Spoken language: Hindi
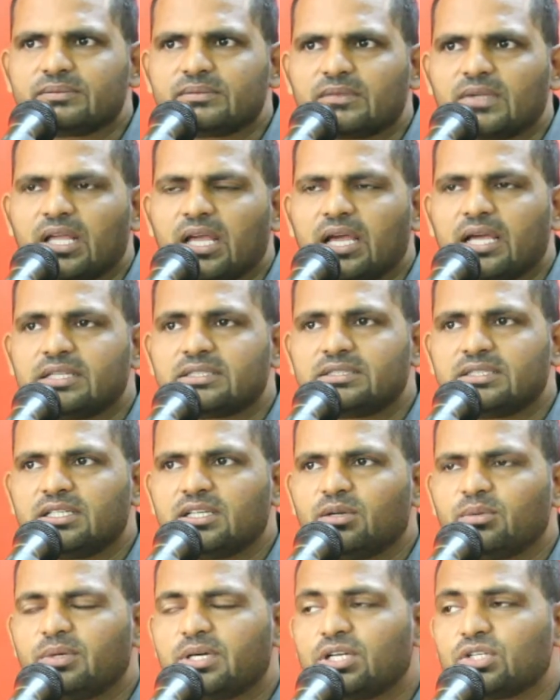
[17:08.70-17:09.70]
ऐसे
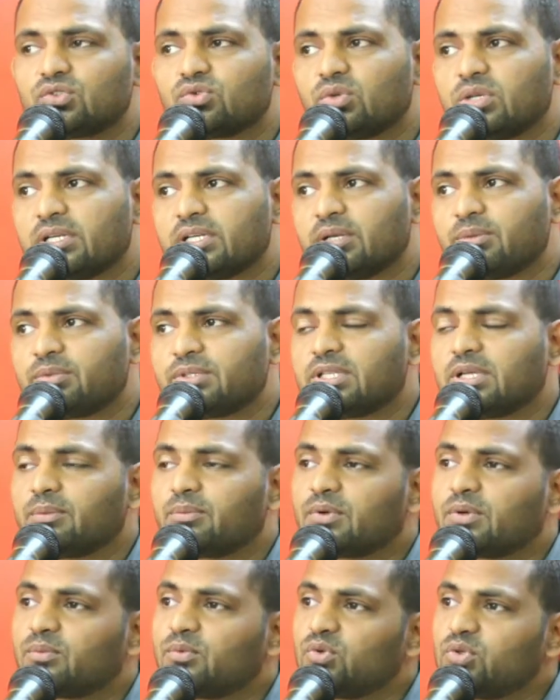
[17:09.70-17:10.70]
हमारा स्वर्गीय पिता
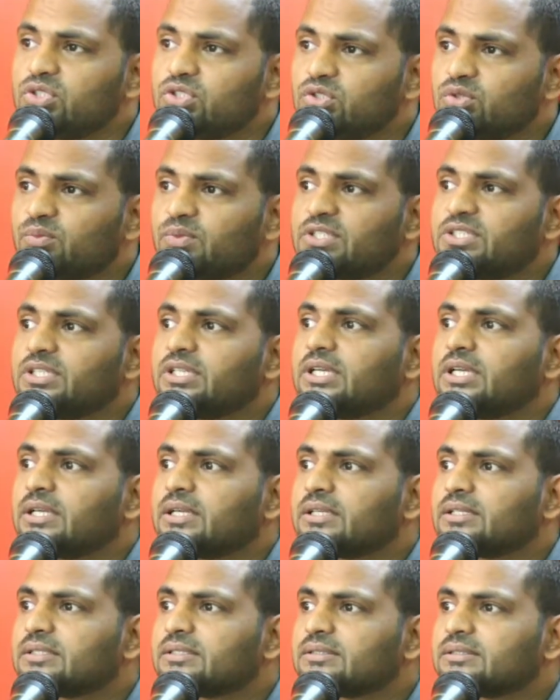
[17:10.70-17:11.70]
प्रभु यीशु मसीह है
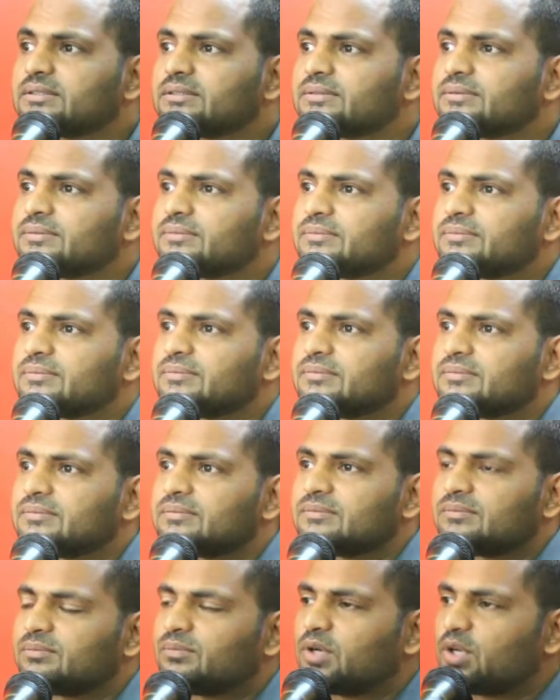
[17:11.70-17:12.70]

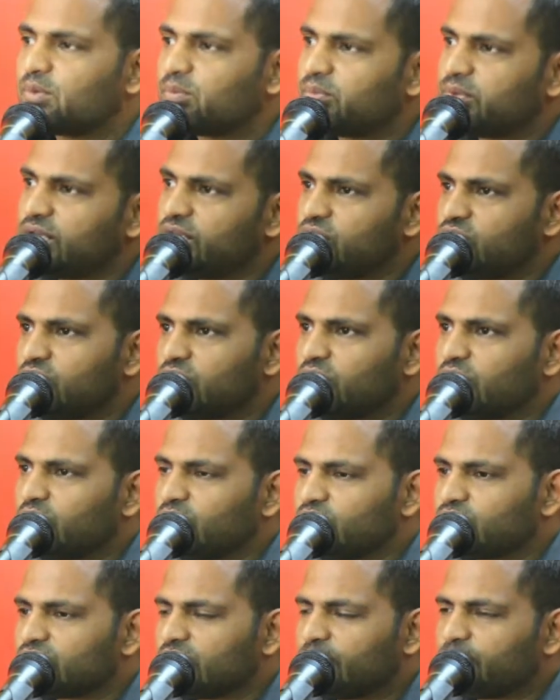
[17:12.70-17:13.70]
परमेश्वर और
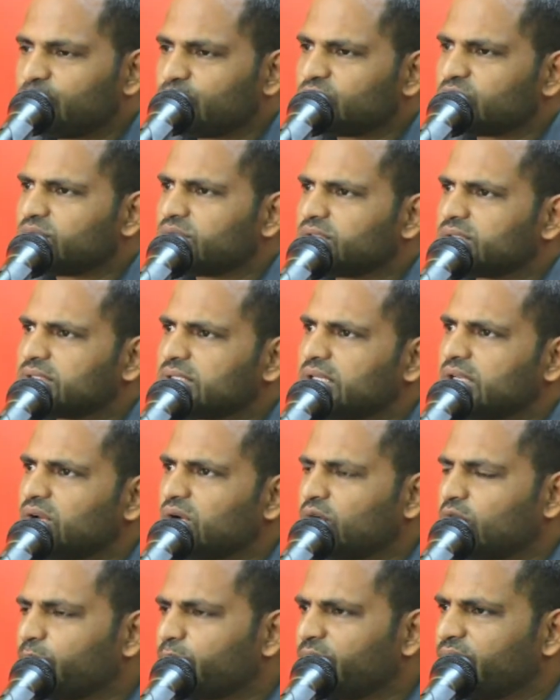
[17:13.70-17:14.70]
उसका पुत्र
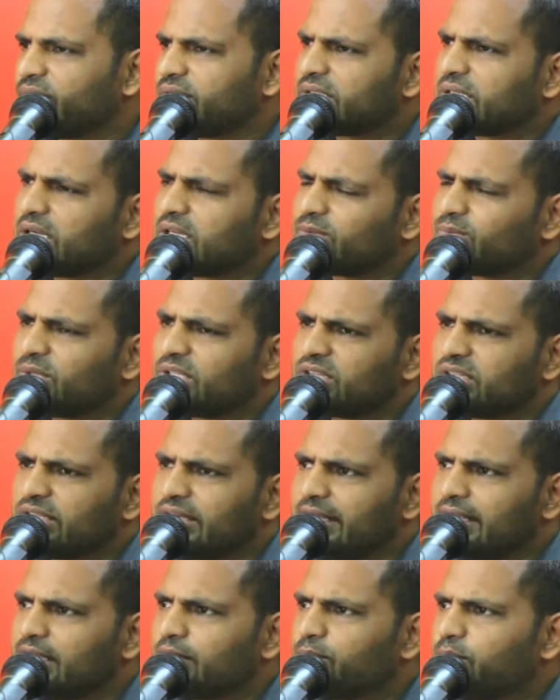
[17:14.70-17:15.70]
और पवित्र आत्मा
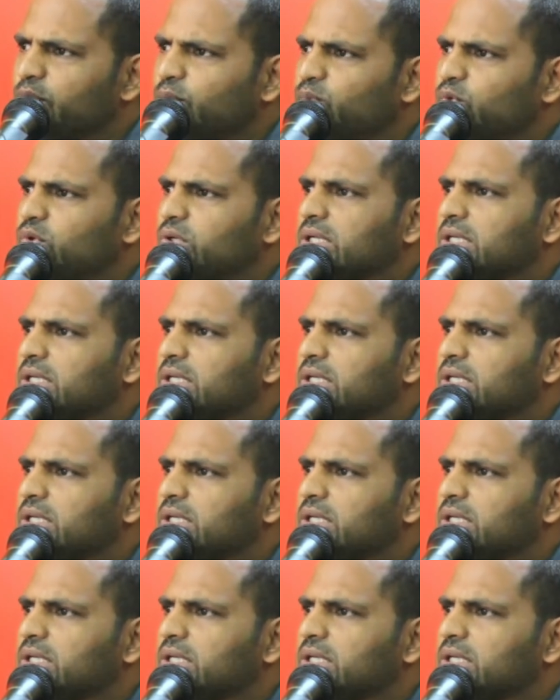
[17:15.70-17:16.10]
त्रिएक प्रभु हैं